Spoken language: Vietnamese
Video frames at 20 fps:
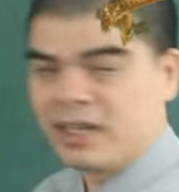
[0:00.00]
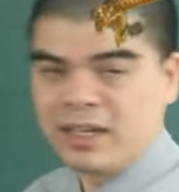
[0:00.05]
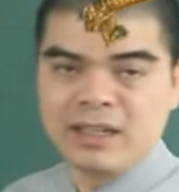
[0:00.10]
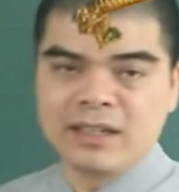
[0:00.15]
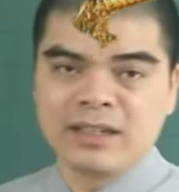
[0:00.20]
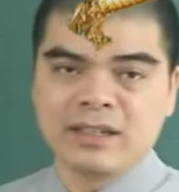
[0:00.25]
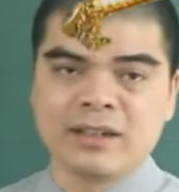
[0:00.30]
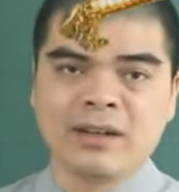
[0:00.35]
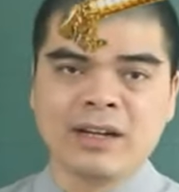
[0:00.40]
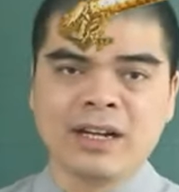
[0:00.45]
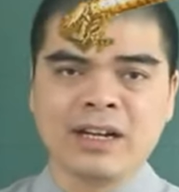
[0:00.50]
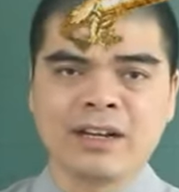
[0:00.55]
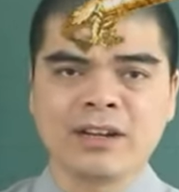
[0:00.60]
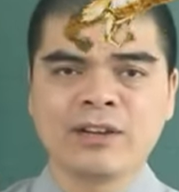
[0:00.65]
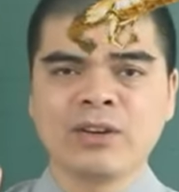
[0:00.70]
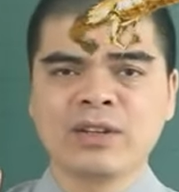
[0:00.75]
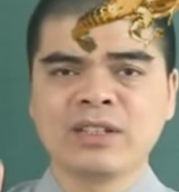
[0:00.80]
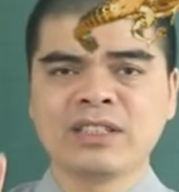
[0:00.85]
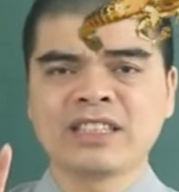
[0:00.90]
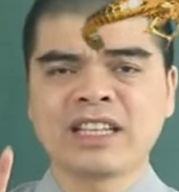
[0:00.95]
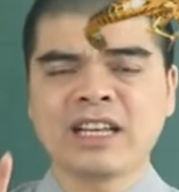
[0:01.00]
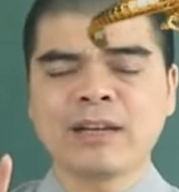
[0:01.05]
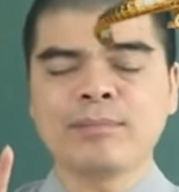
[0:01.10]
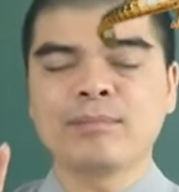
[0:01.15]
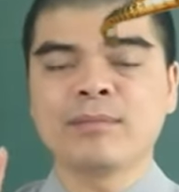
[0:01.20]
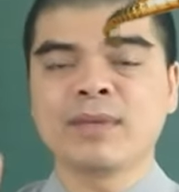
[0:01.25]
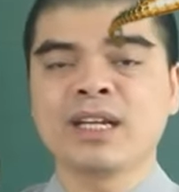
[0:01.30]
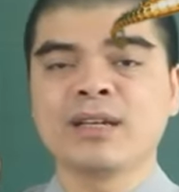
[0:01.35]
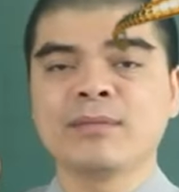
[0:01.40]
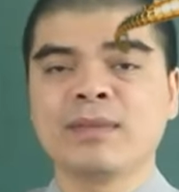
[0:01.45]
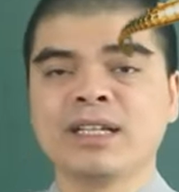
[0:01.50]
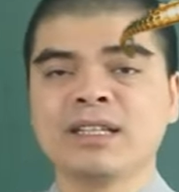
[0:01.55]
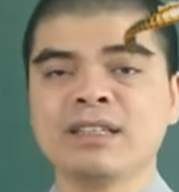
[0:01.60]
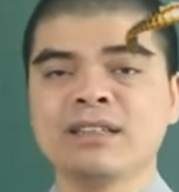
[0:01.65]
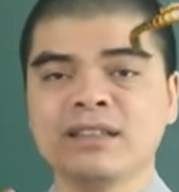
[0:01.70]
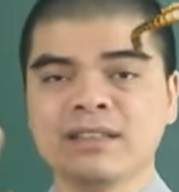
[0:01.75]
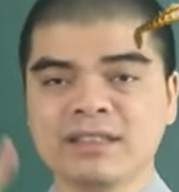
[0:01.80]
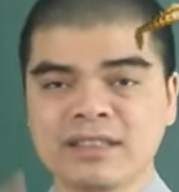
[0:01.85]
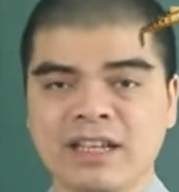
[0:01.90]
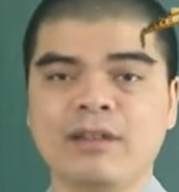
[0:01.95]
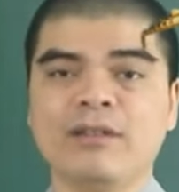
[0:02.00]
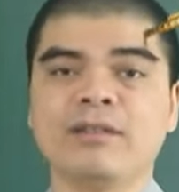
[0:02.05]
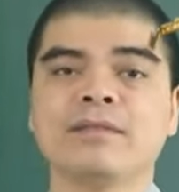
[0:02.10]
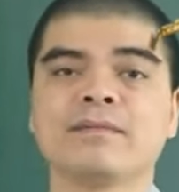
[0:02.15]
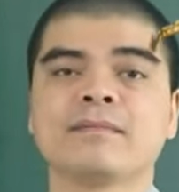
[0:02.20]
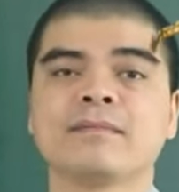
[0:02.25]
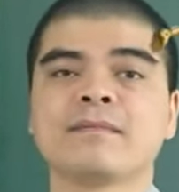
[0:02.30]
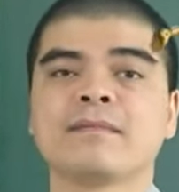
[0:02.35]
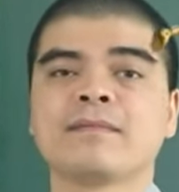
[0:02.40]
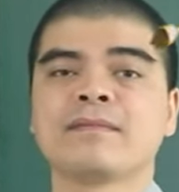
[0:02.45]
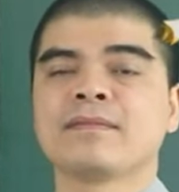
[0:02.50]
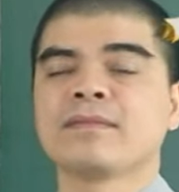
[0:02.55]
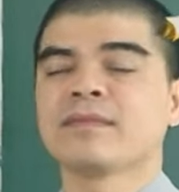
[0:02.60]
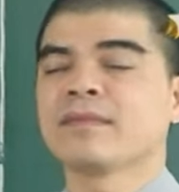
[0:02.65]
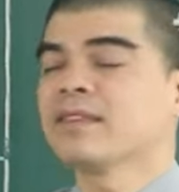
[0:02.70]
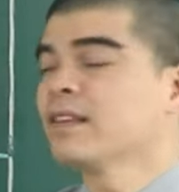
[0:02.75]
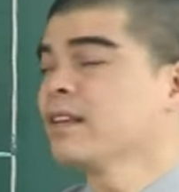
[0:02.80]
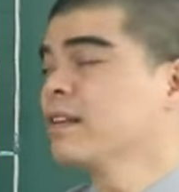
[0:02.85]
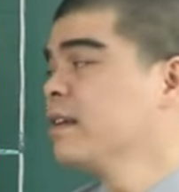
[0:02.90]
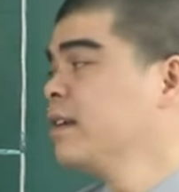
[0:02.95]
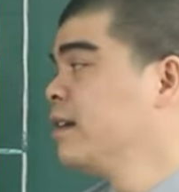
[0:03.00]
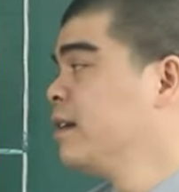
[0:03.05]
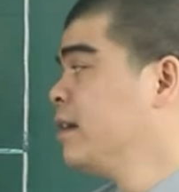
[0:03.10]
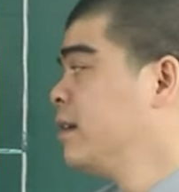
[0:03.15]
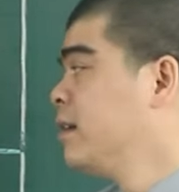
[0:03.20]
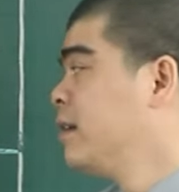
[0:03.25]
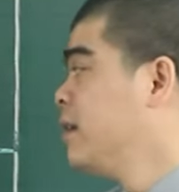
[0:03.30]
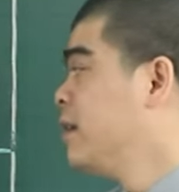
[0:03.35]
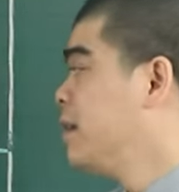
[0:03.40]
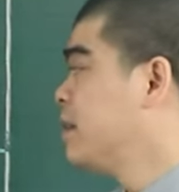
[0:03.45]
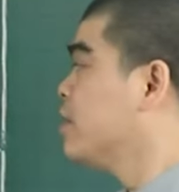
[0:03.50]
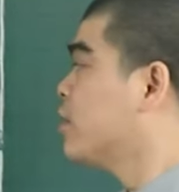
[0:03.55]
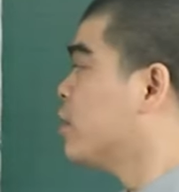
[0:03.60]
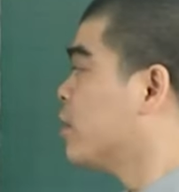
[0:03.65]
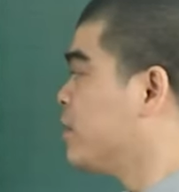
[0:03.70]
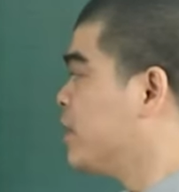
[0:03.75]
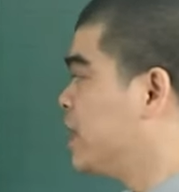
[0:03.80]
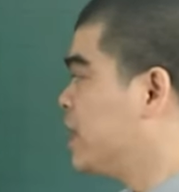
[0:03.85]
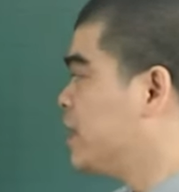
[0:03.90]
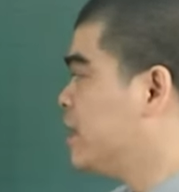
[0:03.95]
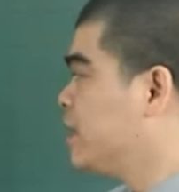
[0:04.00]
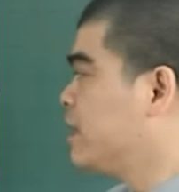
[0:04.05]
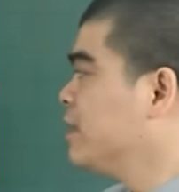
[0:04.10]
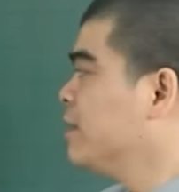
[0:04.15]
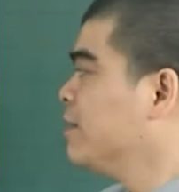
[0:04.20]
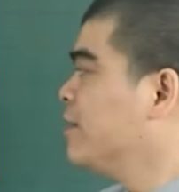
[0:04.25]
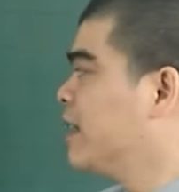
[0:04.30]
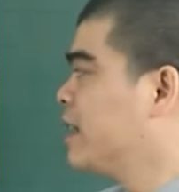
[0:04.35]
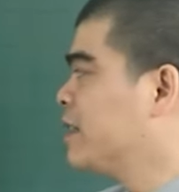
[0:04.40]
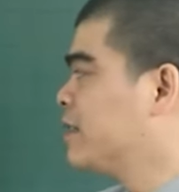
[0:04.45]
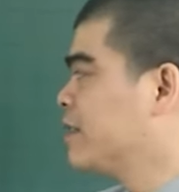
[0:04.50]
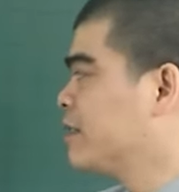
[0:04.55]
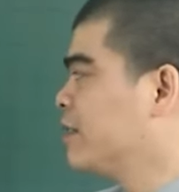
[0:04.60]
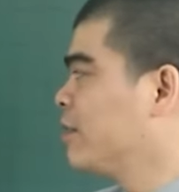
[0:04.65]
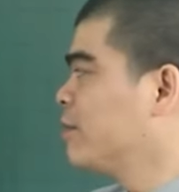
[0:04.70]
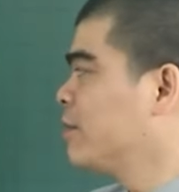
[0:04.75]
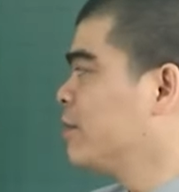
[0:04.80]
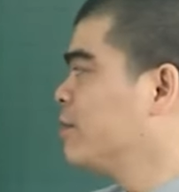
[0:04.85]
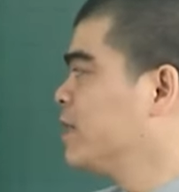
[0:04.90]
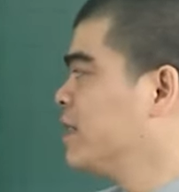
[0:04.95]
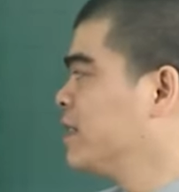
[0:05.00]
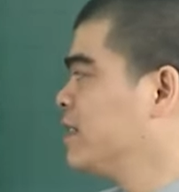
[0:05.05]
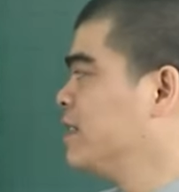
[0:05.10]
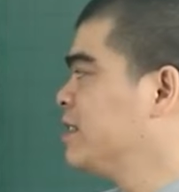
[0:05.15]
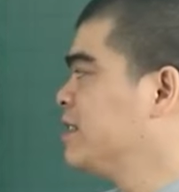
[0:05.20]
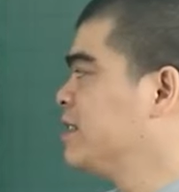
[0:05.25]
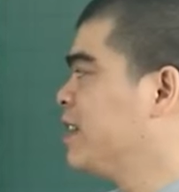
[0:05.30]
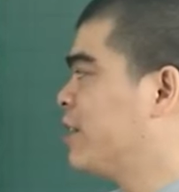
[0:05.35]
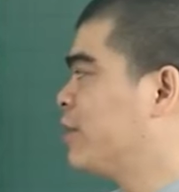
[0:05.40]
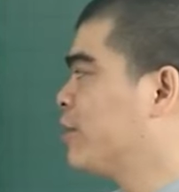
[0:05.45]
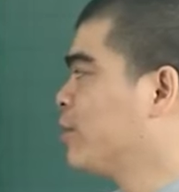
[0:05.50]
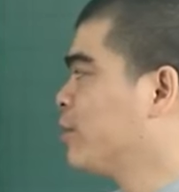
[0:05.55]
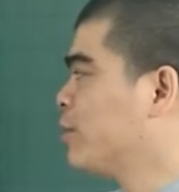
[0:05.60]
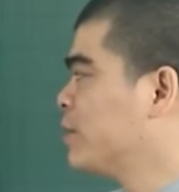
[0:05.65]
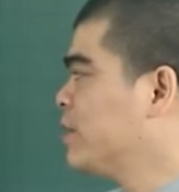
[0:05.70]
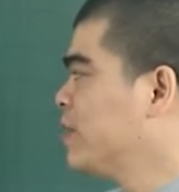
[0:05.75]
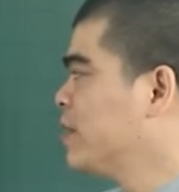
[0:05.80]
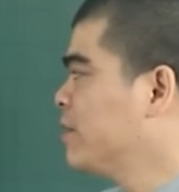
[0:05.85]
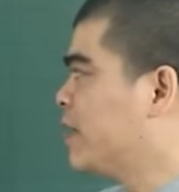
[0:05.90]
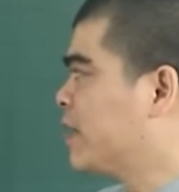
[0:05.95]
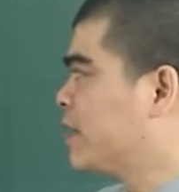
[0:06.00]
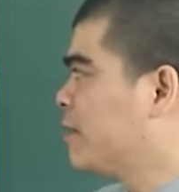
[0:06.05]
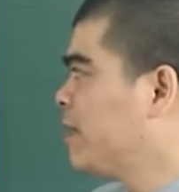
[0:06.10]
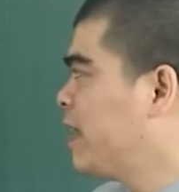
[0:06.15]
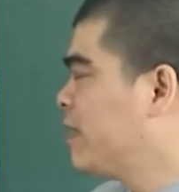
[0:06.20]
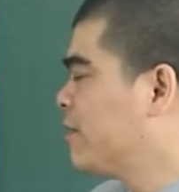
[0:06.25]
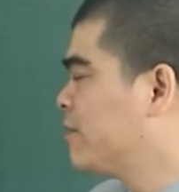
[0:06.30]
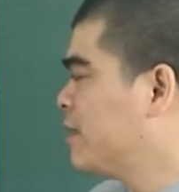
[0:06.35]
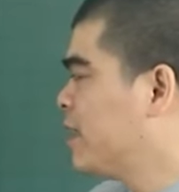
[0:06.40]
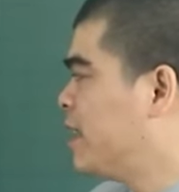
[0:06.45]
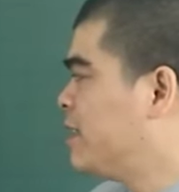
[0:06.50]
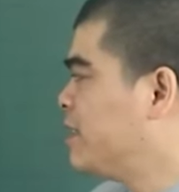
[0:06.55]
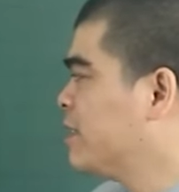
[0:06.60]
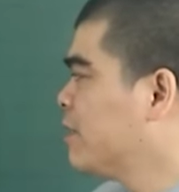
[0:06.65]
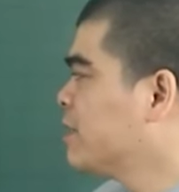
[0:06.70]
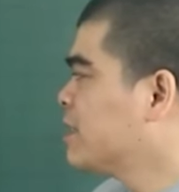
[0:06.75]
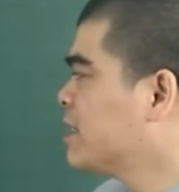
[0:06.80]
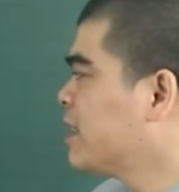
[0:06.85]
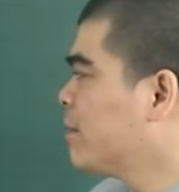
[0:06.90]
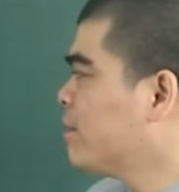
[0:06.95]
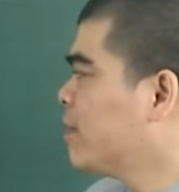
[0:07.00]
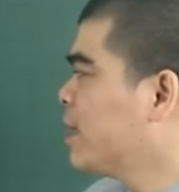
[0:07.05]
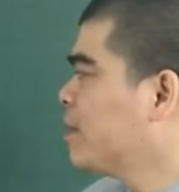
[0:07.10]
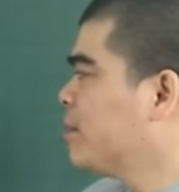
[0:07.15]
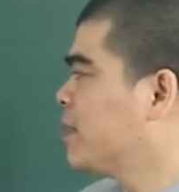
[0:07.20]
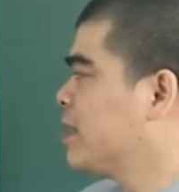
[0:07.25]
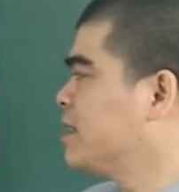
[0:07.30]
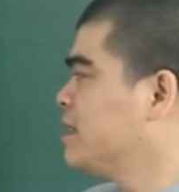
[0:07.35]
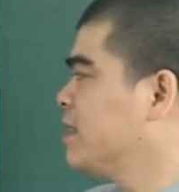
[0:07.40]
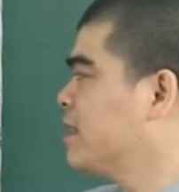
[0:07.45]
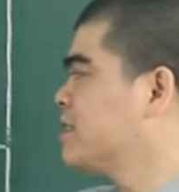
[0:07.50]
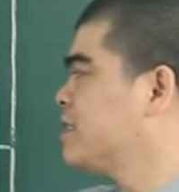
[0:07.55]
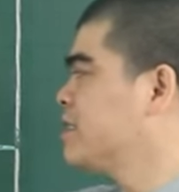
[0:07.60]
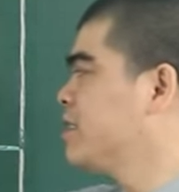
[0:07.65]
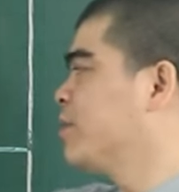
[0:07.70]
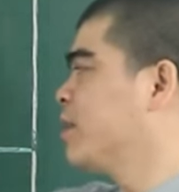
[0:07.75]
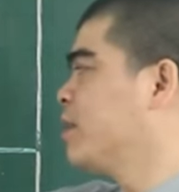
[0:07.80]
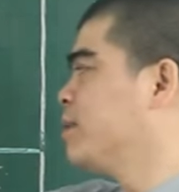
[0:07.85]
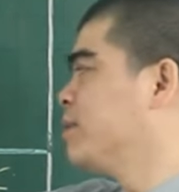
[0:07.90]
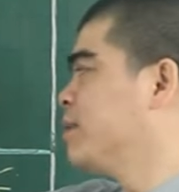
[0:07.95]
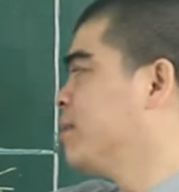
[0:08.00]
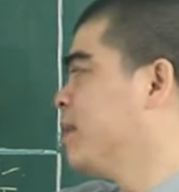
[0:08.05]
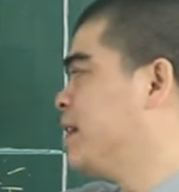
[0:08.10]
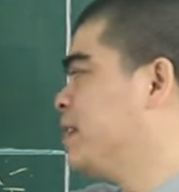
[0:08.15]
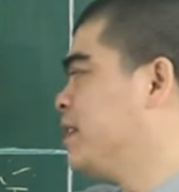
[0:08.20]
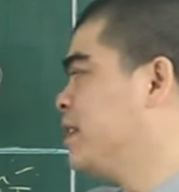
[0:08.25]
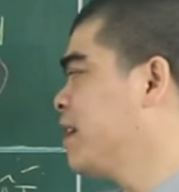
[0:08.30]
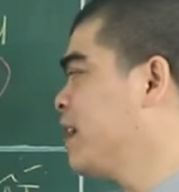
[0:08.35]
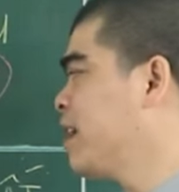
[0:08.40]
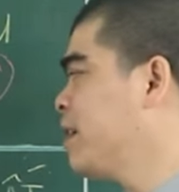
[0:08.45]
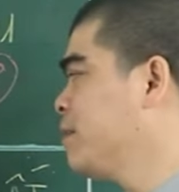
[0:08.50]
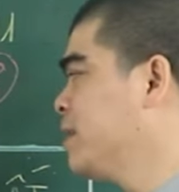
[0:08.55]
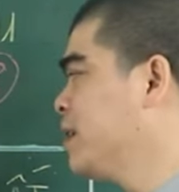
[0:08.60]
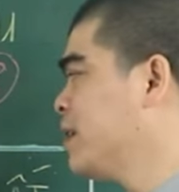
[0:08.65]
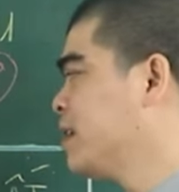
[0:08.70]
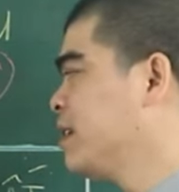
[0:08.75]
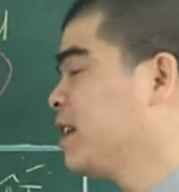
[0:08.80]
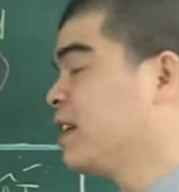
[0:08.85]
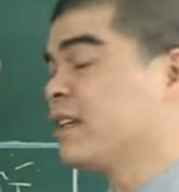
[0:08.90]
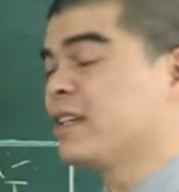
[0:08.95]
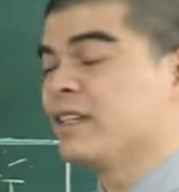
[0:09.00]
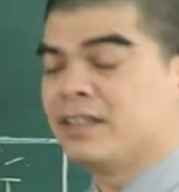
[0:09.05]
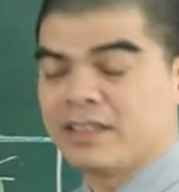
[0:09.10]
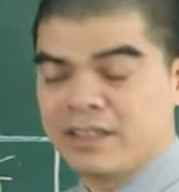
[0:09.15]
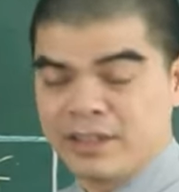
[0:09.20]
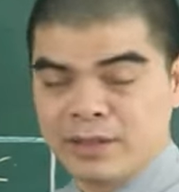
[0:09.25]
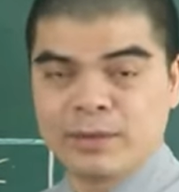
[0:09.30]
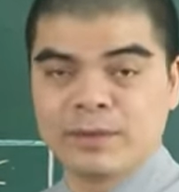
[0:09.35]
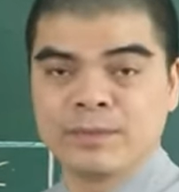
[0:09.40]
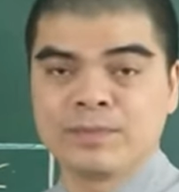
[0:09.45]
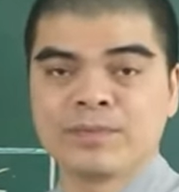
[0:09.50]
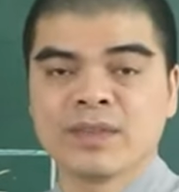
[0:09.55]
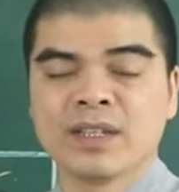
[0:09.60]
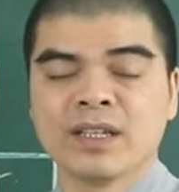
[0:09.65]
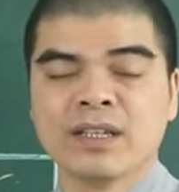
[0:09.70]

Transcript: hợi đó là con giáp may mắn thứ sáu À, thưa quý vị, như vậy là Tử Thông đã vừa chia sẻ cùng quý vị và các bạn về những con giáp may mắn nhất trong ngày 17 tháng 2 âm lịch ngày kỷ sửu.